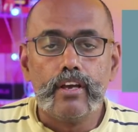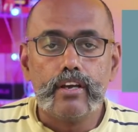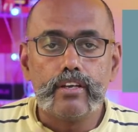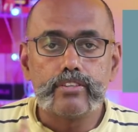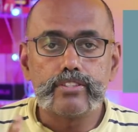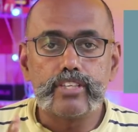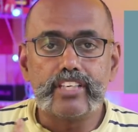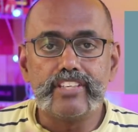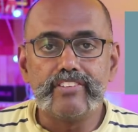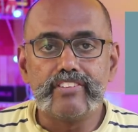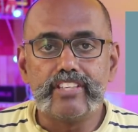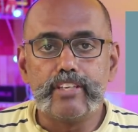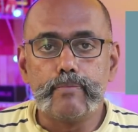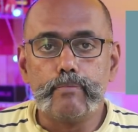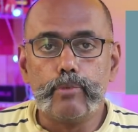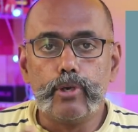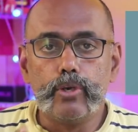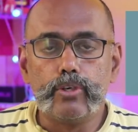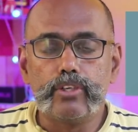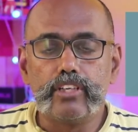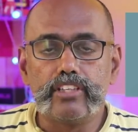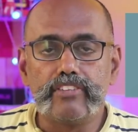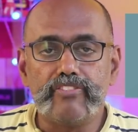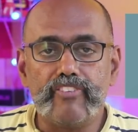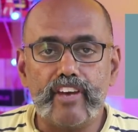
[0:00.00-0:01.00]
ஸோ இது வந்து
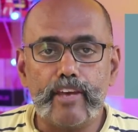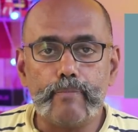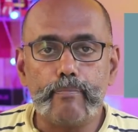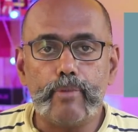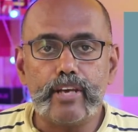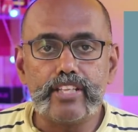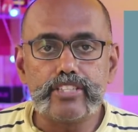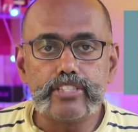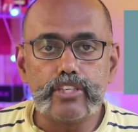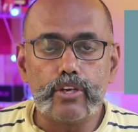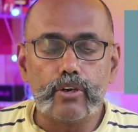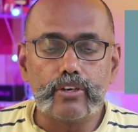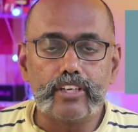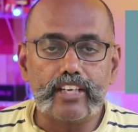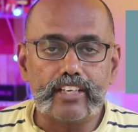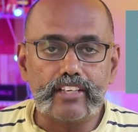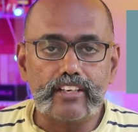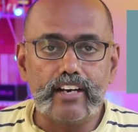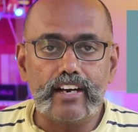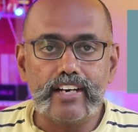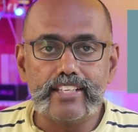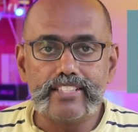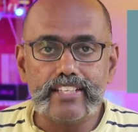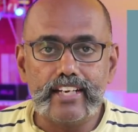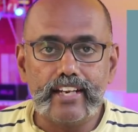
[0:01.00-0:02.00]
ப்ளூடூத் ஃபைவ் பாயிண்ட் ஜீரோ
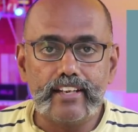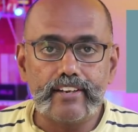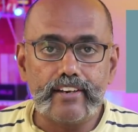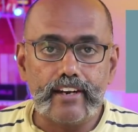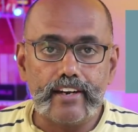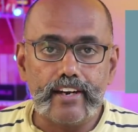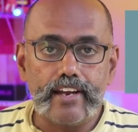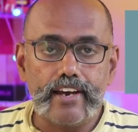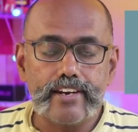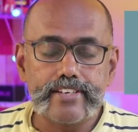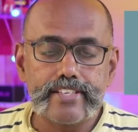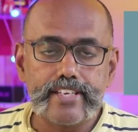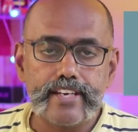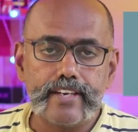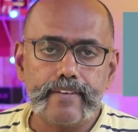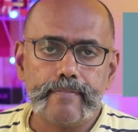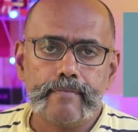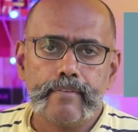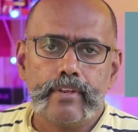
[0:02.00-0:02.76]
டெக்னாலஜியில் ரன் ஆகுது